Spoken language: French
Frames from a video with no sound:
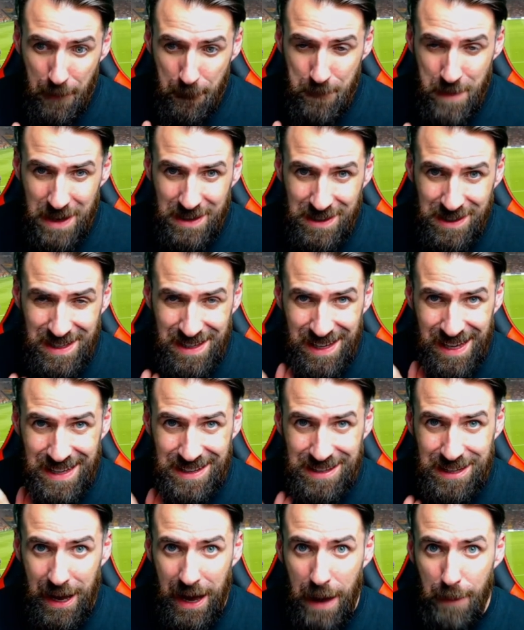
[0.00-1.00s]
Madrid
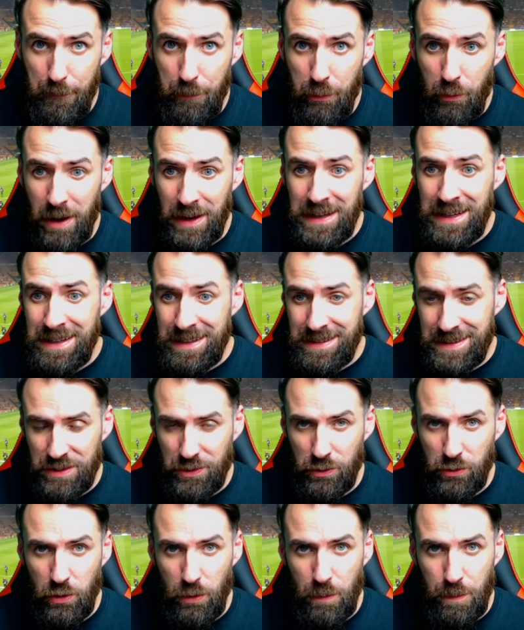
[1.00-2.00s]
est à un point,
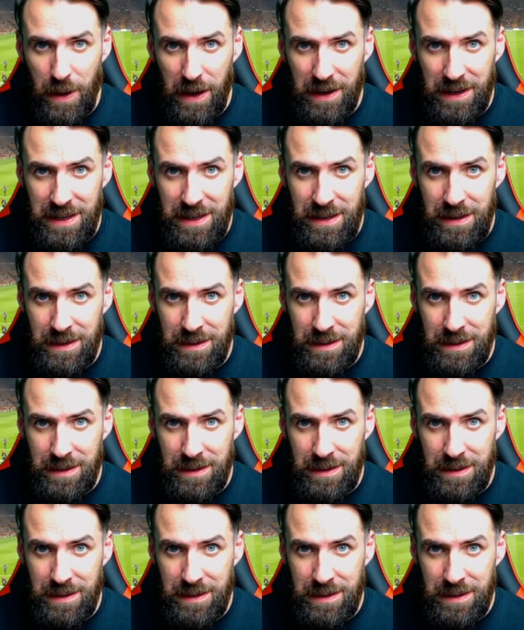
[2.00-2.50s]
sachant que Paris,